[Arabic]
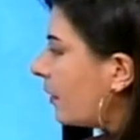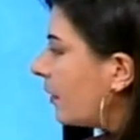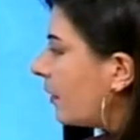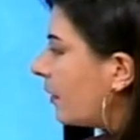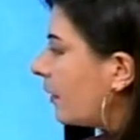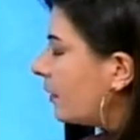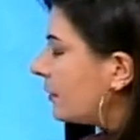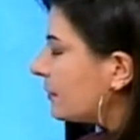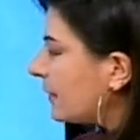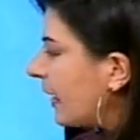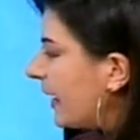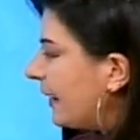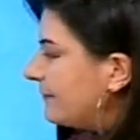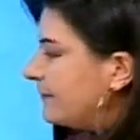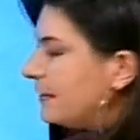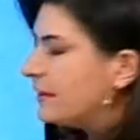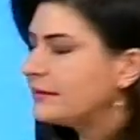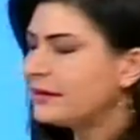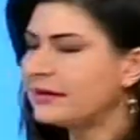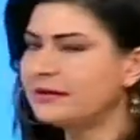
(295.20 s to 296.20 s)
آه،
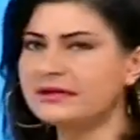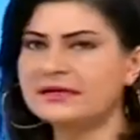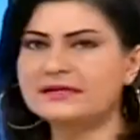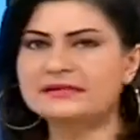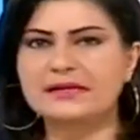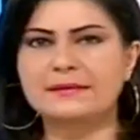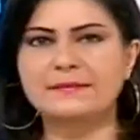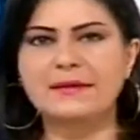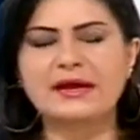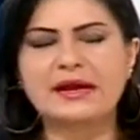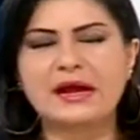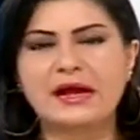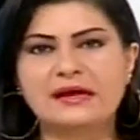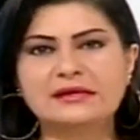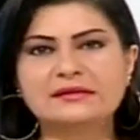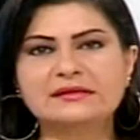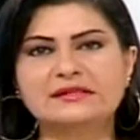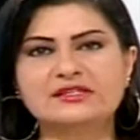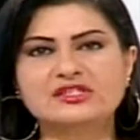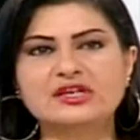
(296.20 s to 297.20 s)
تحديدا اذا مرق
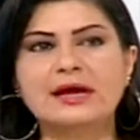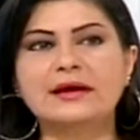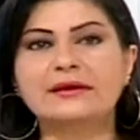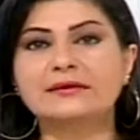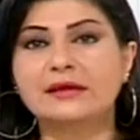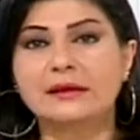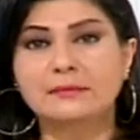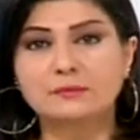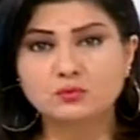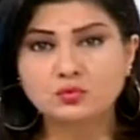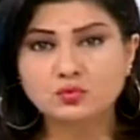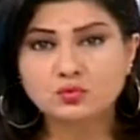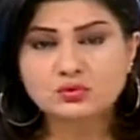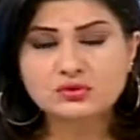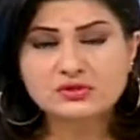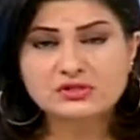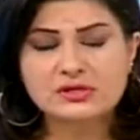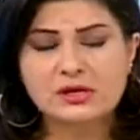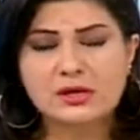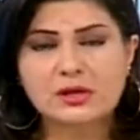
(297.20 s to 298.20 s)
عندي شهر
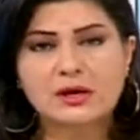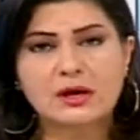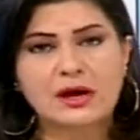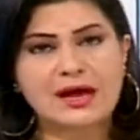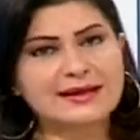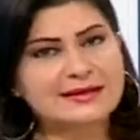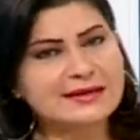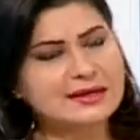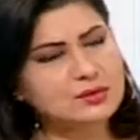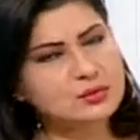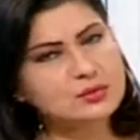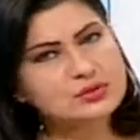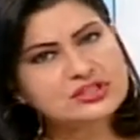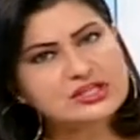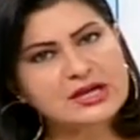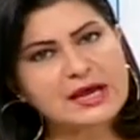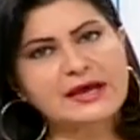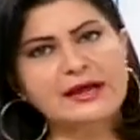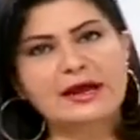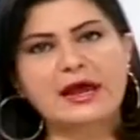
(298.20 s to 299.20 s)
تموز خلينا نقول
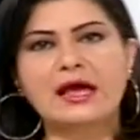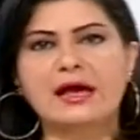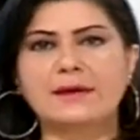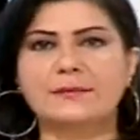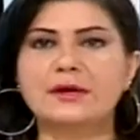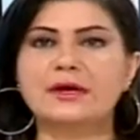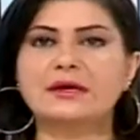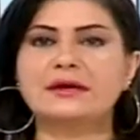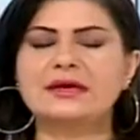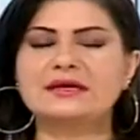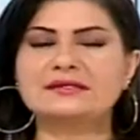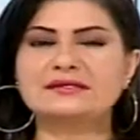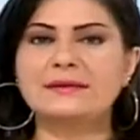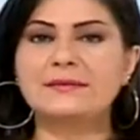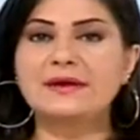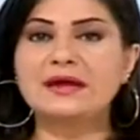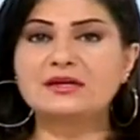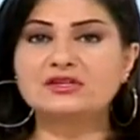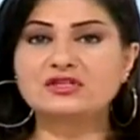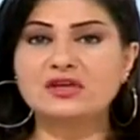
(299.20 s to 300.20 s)
شهر اب اذا
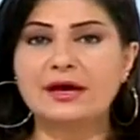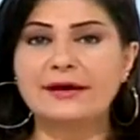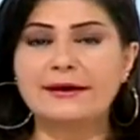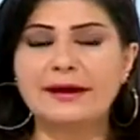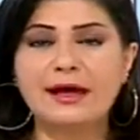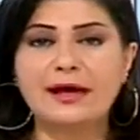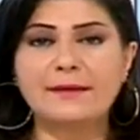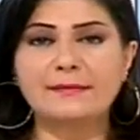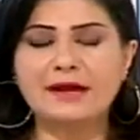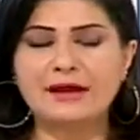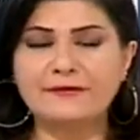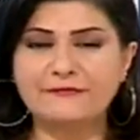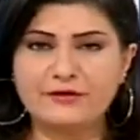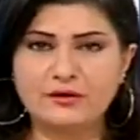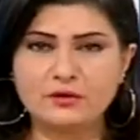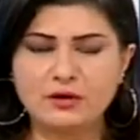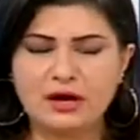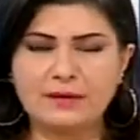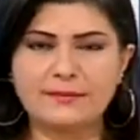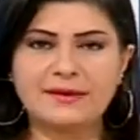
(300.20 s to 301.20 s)
مرق شهر اب
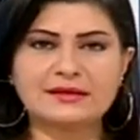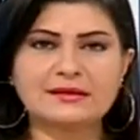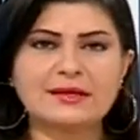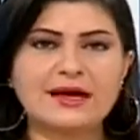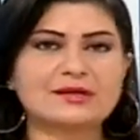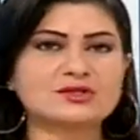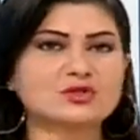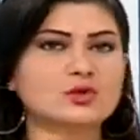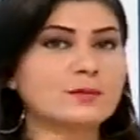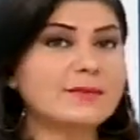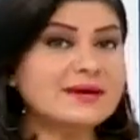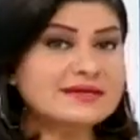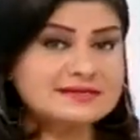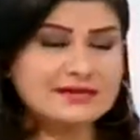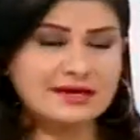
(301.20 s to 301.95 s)
2014 وما